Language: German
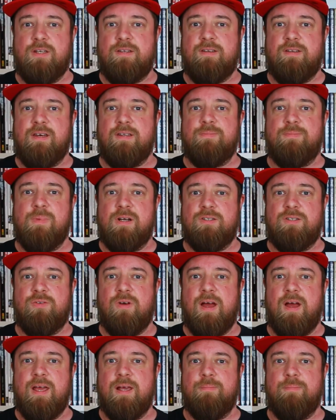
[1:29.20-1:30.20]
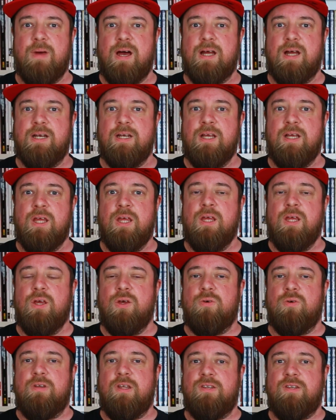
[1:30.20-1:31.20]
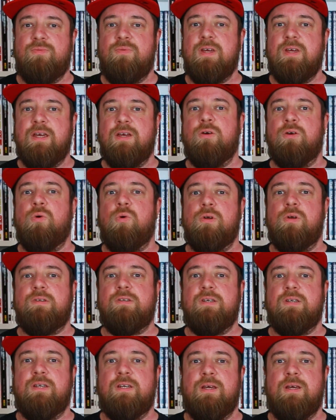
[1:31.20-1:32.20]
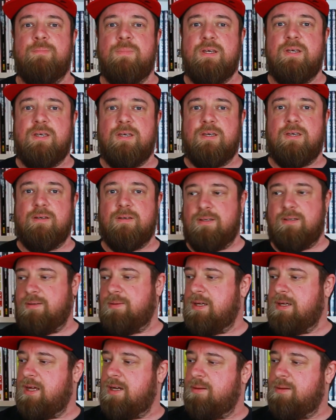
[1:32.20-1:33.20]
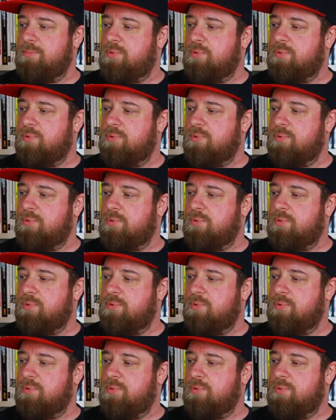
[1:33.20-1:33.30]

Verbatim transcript: jetzt erstmal zu eigen machen. Und deswegen holt sich nämlich Eddie